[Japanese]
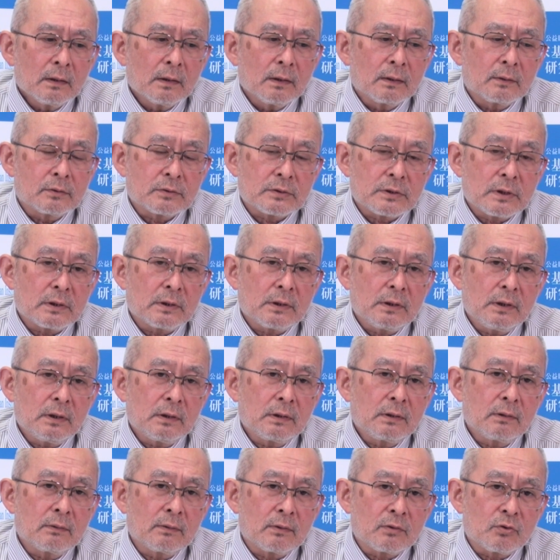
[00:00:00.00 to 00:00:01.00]
あのさっき
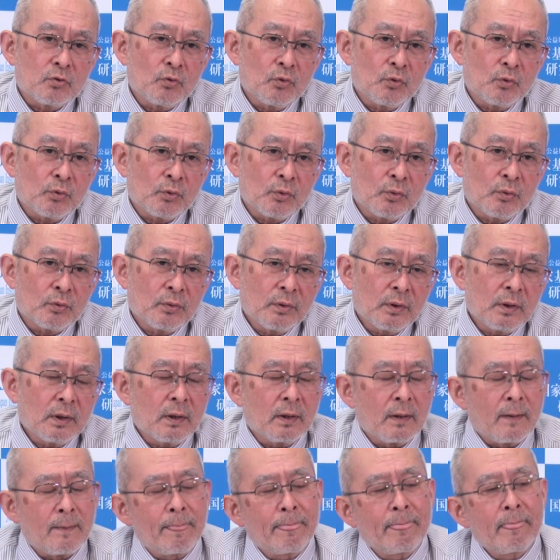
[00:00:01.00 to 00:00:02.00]
言ったような状況
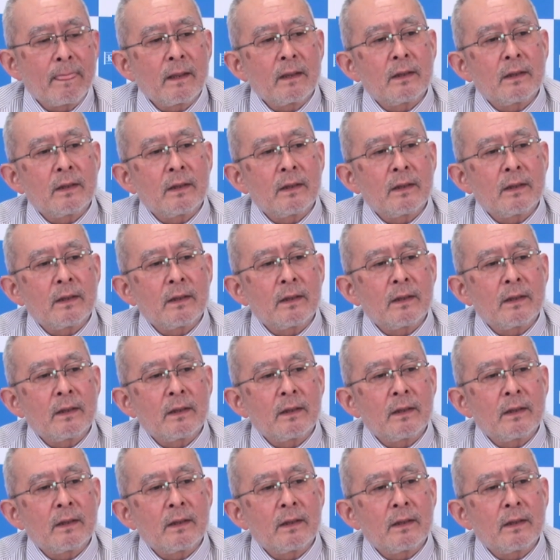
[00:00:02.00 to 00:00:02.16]
で、